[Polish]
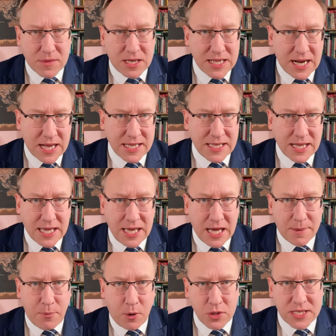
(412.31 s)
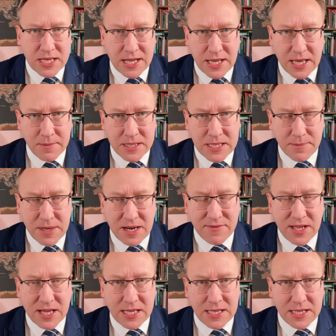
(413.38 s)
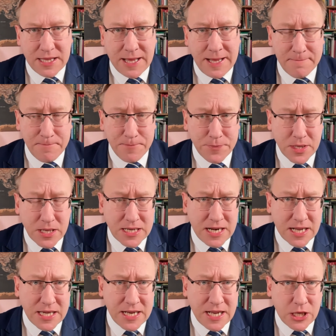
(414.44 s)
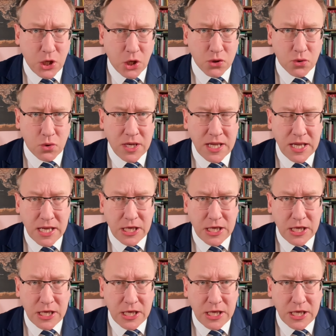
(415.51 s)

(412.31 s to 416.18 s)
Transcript: kraje takie jak Polska, Niemcy, prawda, inne kraje regionu.